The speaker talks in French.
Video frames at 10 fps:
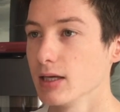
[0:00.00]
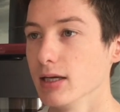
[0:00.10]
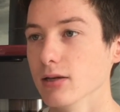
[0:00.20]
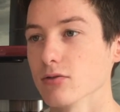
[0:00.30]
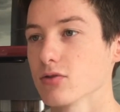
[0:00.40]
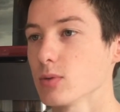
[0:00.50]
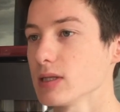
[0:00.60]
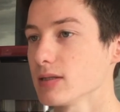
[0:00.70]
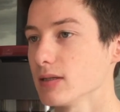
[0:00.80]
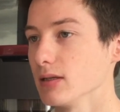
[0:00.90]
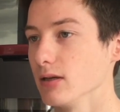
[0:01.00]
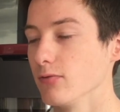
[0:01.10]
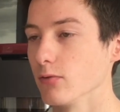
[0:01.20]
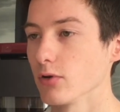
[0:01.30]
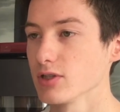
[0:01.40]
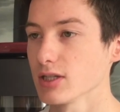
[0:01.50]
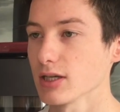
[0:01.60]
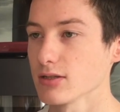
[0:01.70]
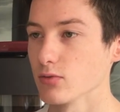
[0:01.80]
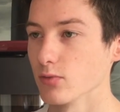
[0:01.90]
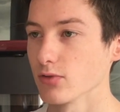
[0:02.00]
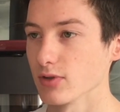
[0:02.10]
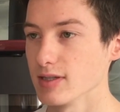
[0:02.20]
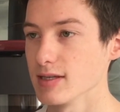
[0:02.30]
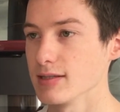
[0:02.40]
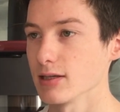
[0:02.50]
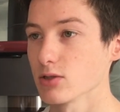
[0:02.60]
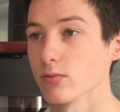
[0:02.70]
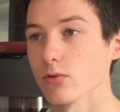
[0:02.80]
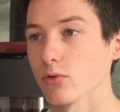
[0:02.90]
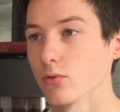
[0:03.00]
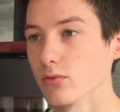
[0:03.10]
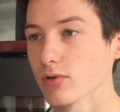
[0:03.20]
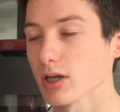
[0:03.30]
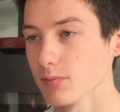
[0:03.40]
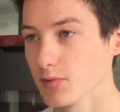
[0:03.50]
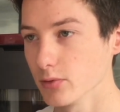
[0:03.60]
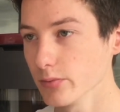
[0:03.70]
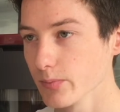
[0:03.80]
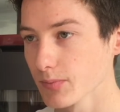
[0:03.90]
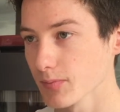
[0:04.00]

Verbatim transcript: Et ensuite, ils vont retirer ce montant nécessaire sur votre compte crypto